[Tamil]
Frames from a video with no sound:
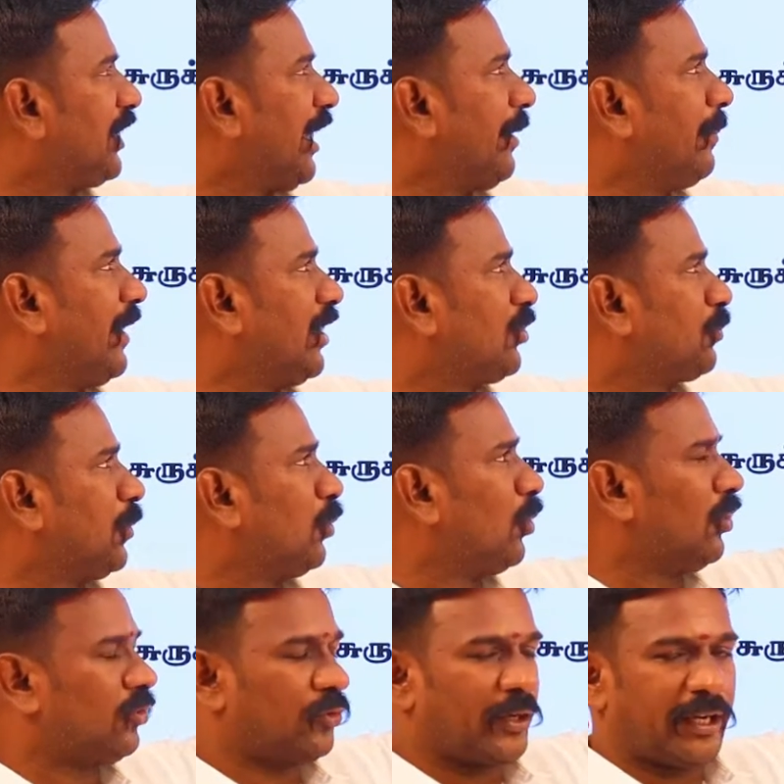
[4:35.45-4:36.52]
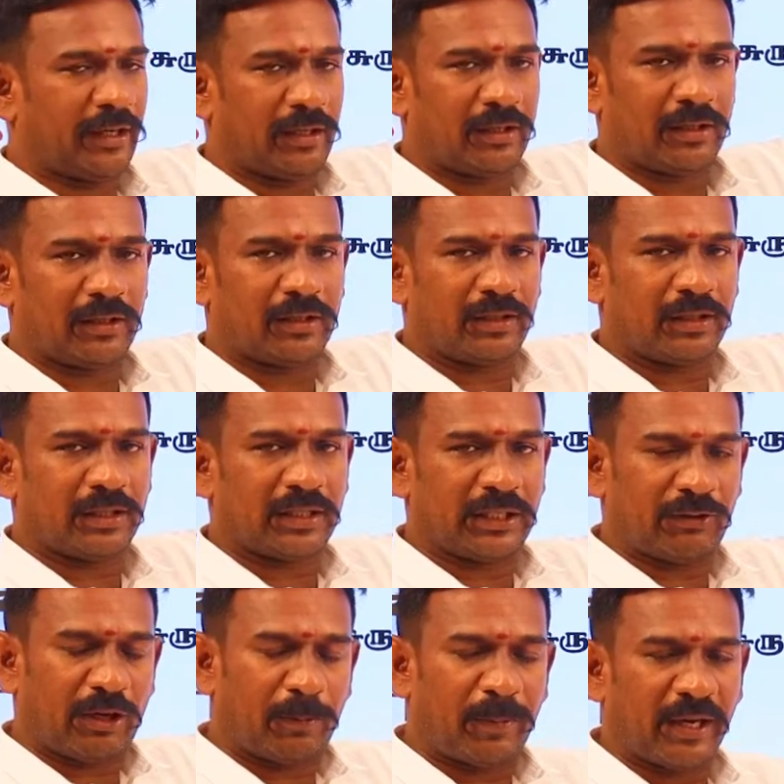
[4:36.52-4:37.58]
ஏ மைனஸ் பி ஹோல் ஸ்கொயர்
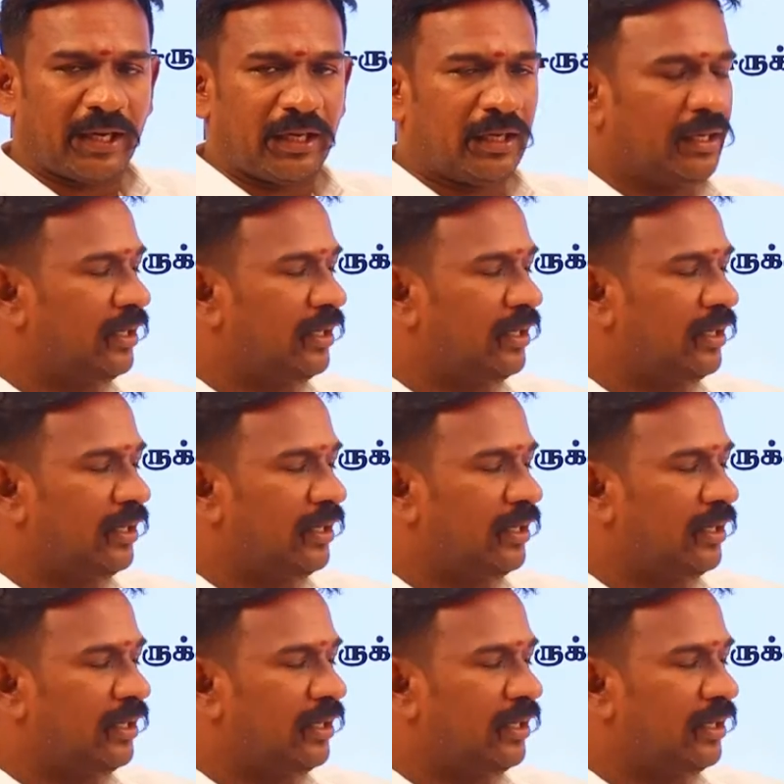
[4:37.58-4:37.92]
டிவைடட் பை